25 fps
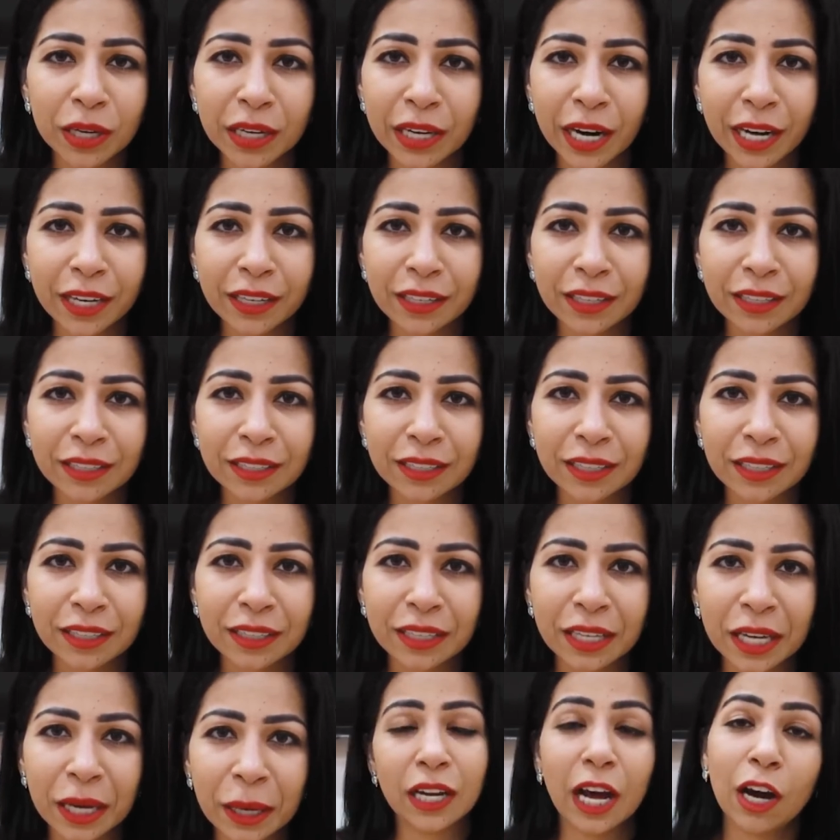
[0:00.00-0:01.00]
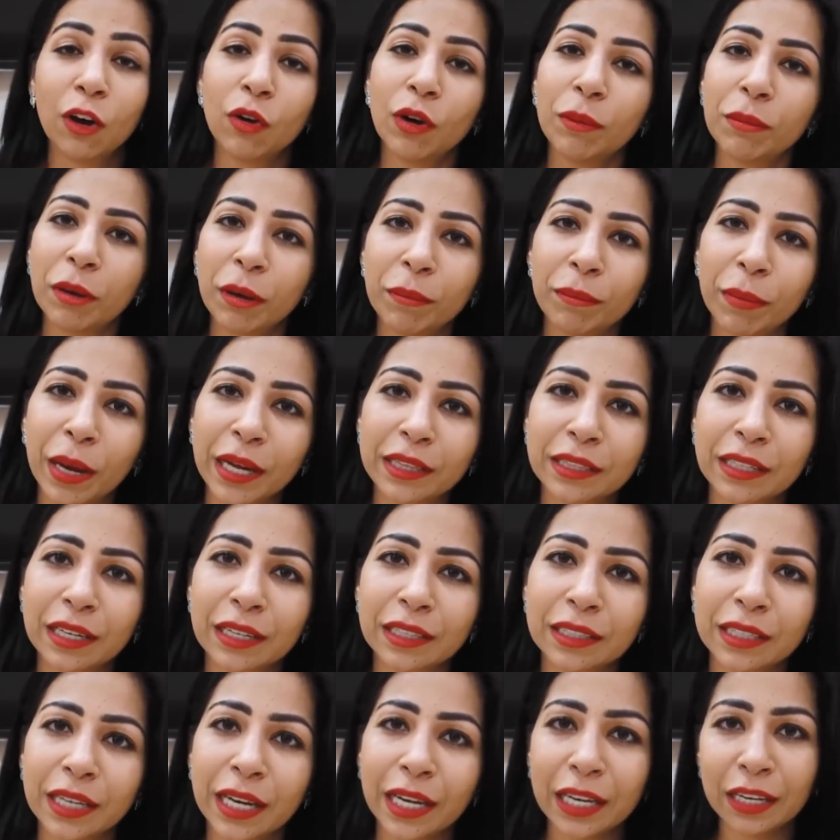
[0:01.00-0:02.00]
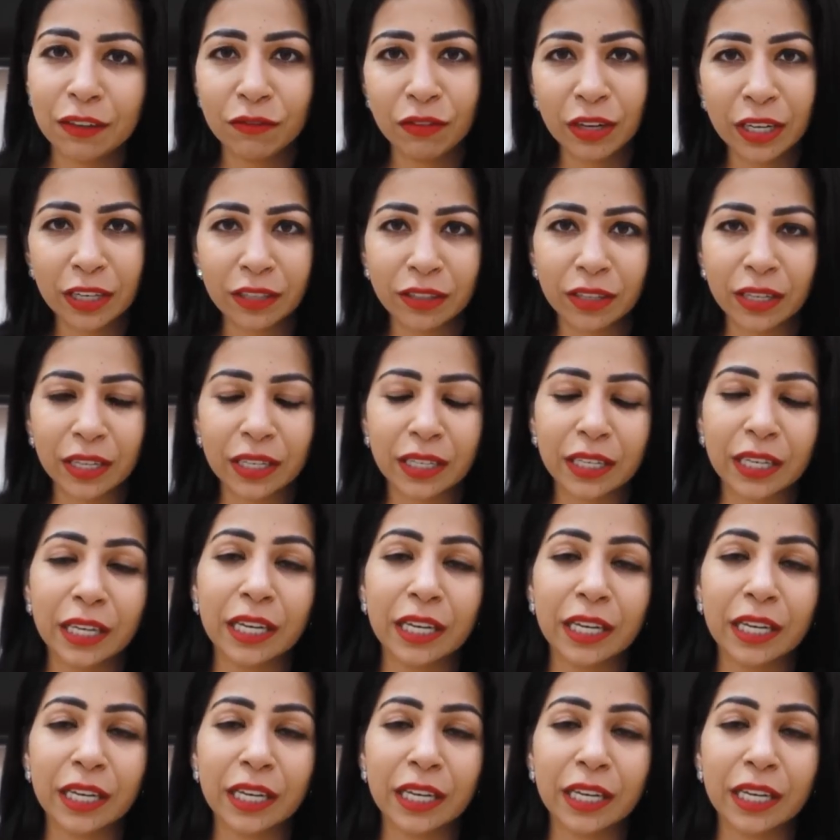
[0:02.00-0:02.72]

अपना डाइट कर सकते हैं नाव अब हम बात करते हैं इवनिंग ड्रिंक